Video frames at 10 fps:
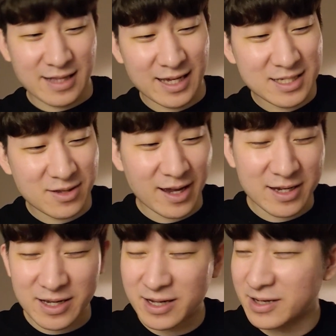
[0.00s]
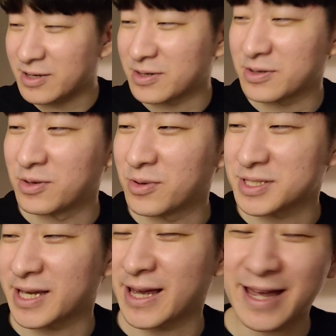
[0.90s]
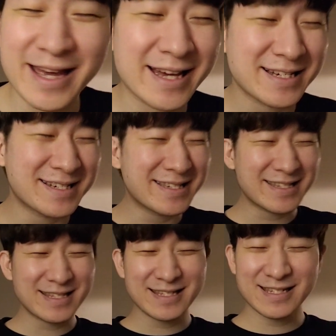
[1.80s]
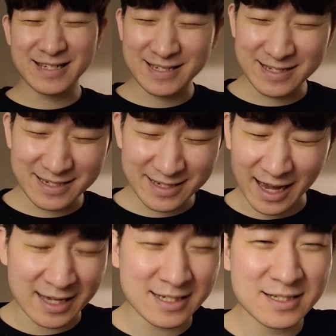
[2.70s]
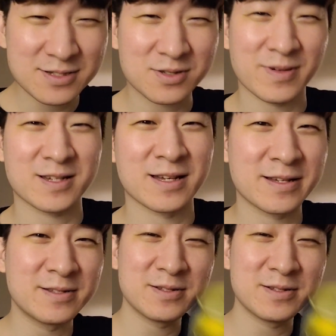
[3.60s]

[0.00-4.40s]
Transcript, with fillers: 何しなはい。飲もうぜ。きゅー。ちょっと待ってくれ。